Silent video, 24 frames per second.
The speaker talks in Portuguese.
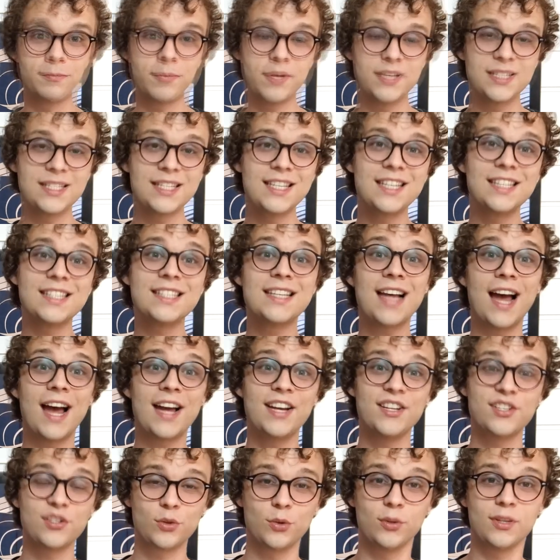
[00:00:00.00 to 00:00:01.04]

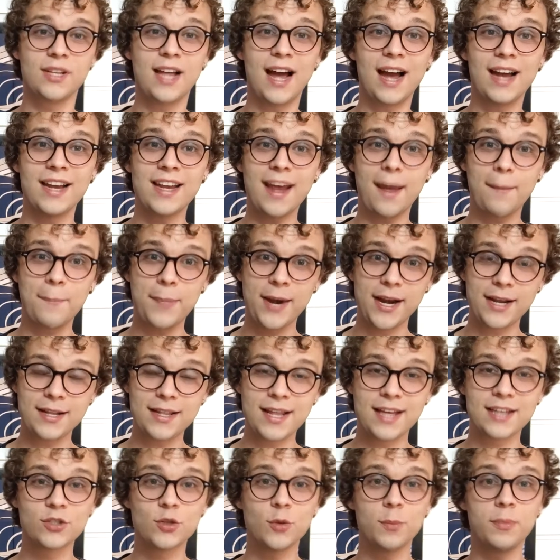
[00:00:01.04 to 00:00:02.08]
pesquisar, estudar e
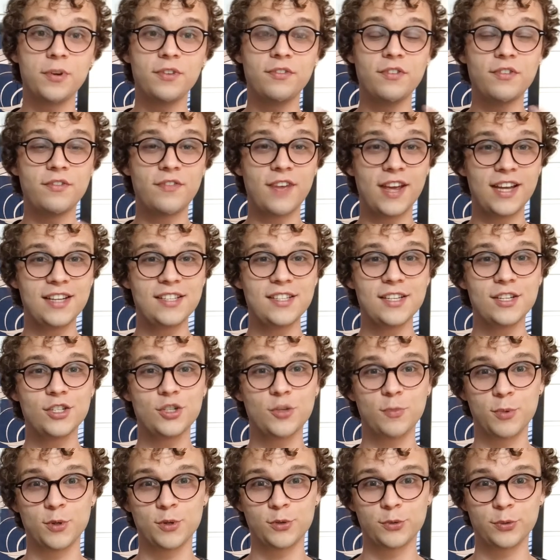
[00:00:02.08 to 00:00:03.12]
aprender sobre vivências
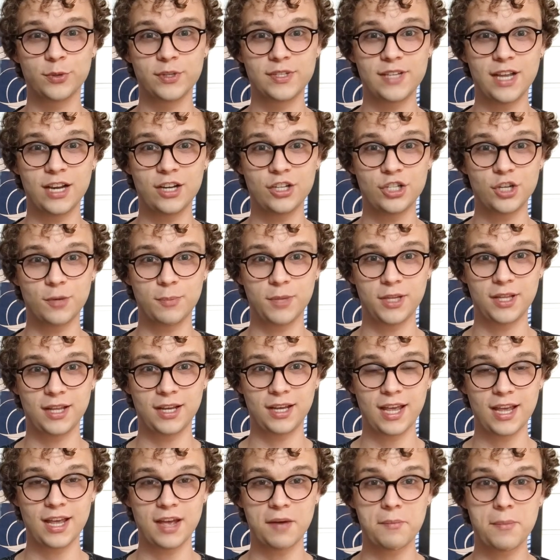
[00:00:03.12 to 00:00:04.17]
de pessoas
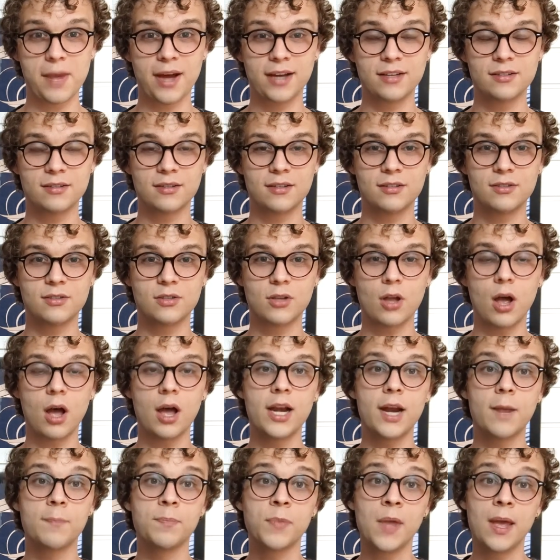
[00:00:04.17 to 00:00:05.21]
LGBTQIA+, na
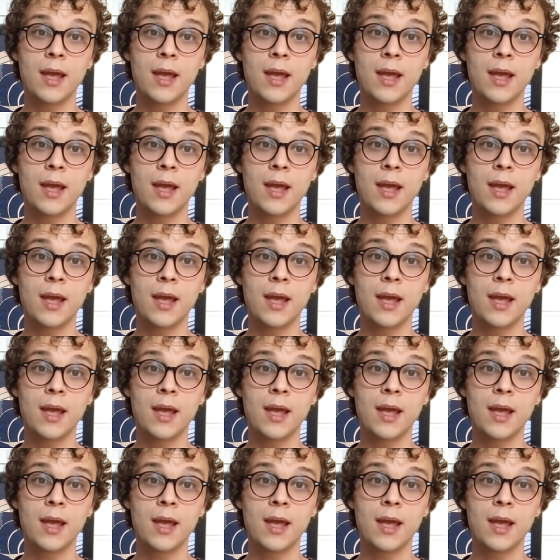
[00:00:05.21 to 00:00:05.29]
história